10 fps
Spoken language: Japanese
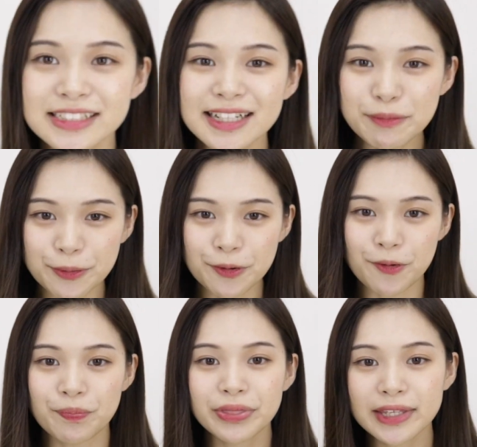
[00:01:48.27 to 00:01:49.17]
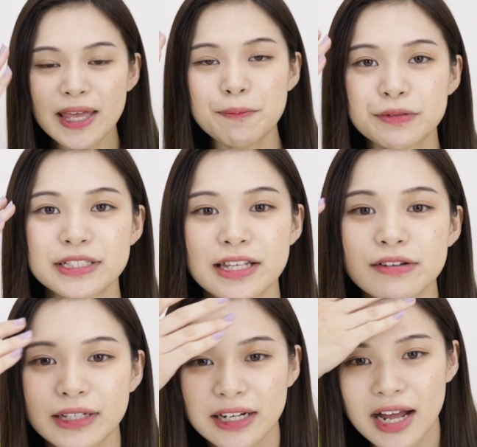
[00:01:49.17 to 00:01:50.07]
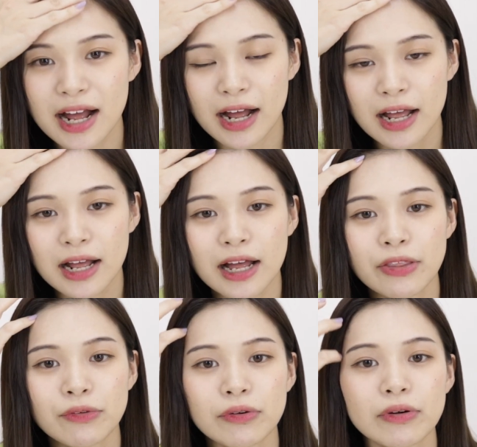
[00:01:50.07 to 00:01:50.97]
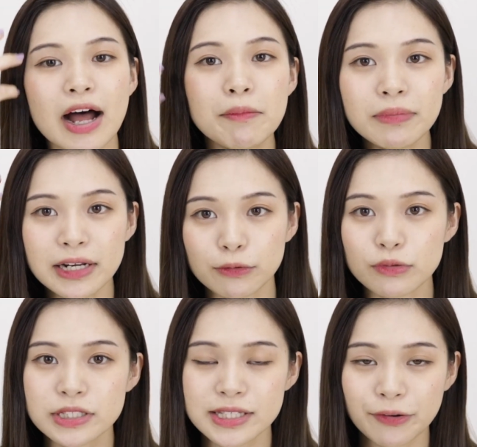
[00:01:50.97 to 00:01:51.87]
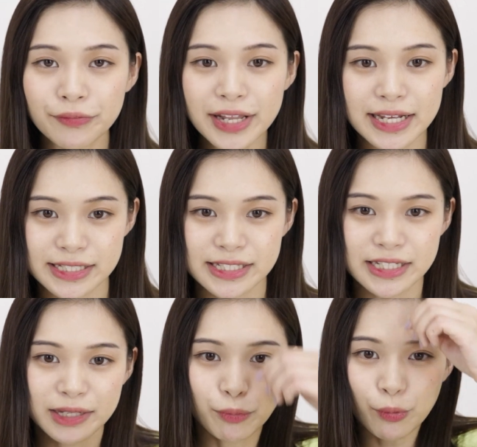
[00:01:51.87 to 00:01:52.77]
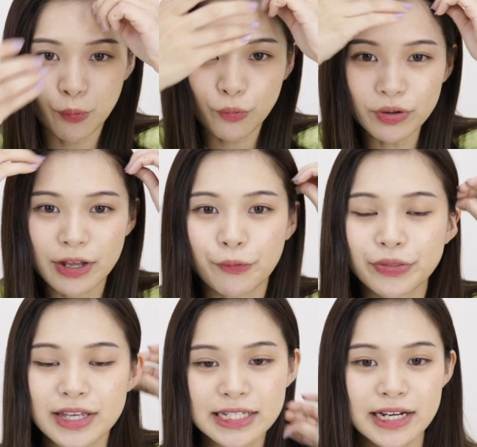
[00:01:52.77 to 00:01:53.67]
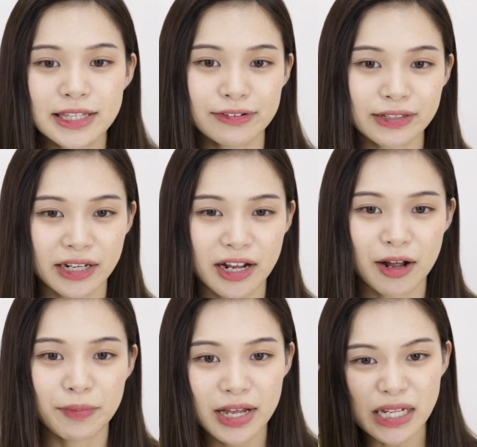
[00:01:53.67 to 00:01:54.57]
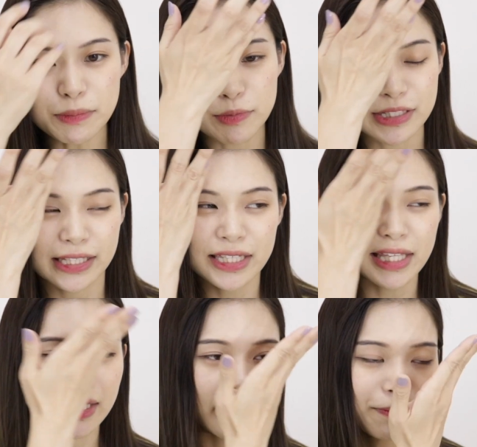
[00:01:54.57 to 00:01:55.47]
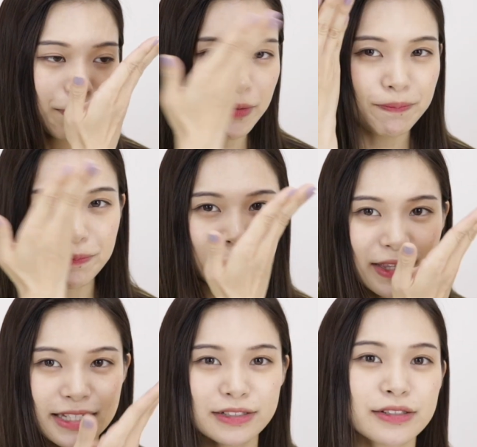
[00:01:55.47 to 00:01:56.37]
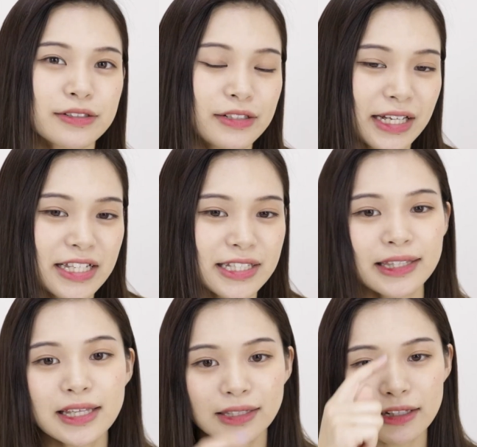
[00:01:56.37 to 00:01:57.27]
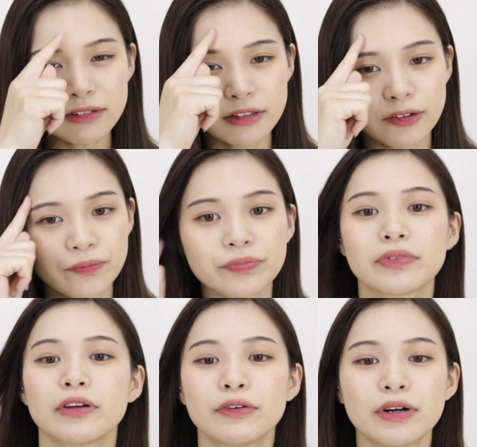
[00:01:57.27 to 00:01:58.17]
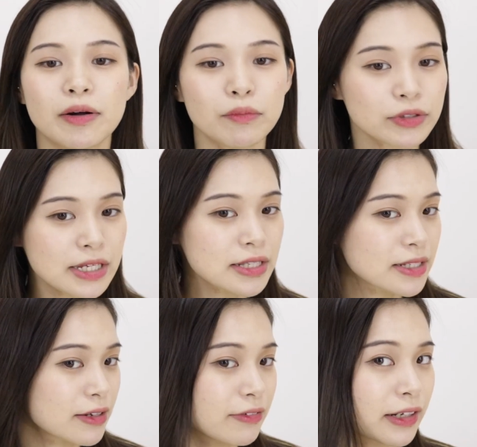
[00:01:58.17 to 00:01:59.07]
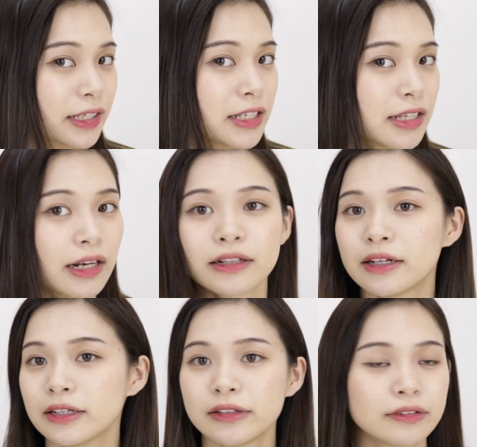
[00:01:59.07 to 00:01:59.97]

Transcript: しかもケープしてるからあのあんまり落ちてこないしもうここで固定されてるから前髪もさっきやったらピュッピュッってすぐくる感じやってんけどほらもう全然ほら気にならない